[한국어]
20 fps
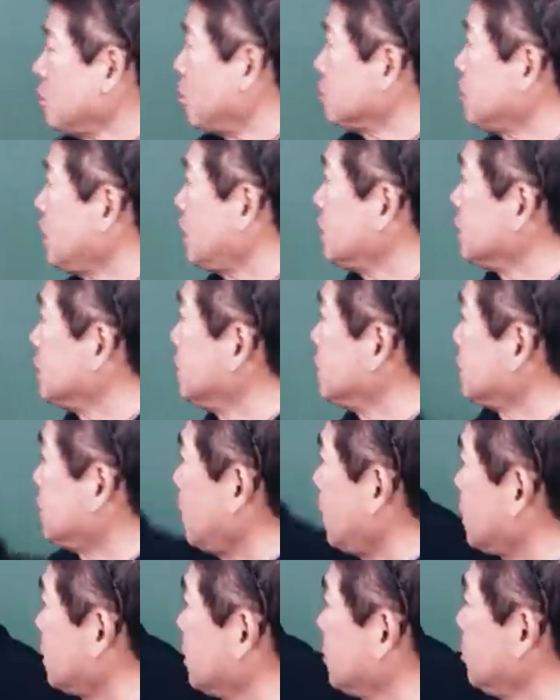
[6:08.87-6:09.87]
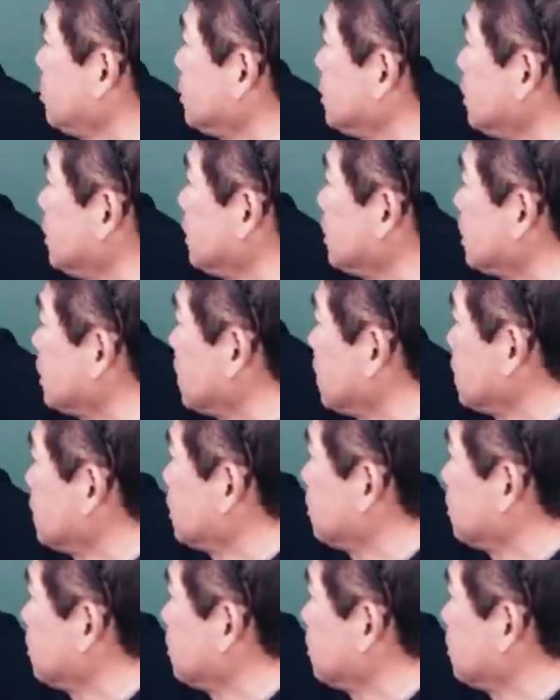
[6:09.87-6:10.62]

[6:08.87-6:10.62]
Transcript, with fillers: 여자는 딱 이거지 그러니까